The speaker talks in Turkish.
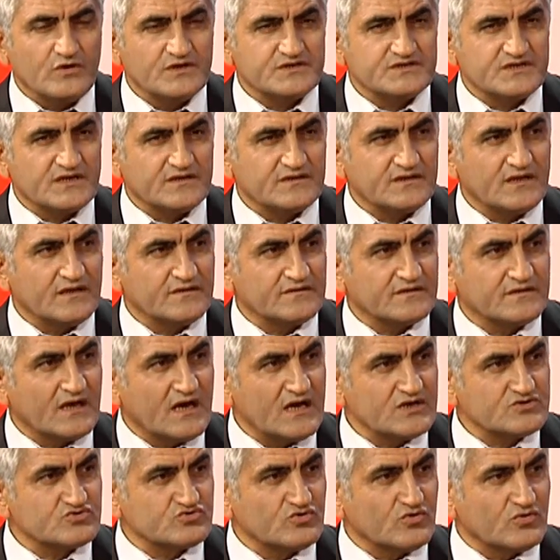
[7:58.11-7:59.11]
içenden
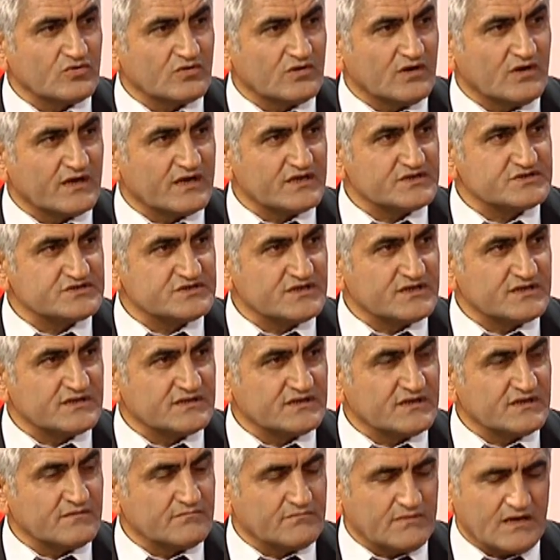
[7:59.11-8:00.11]
daha çok
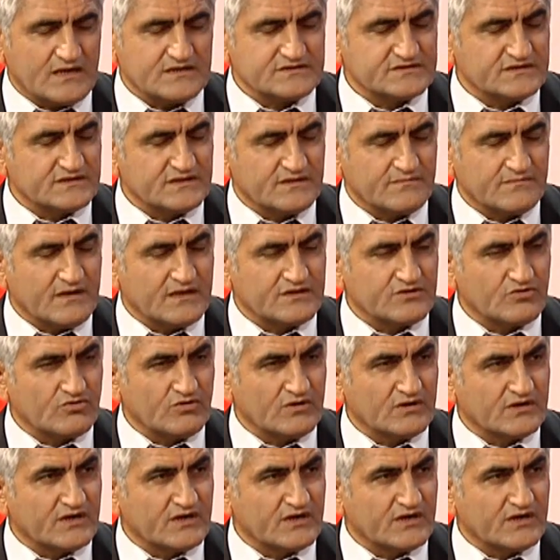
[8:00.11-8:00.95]
karaciğerinden, bağırsağında mantar olan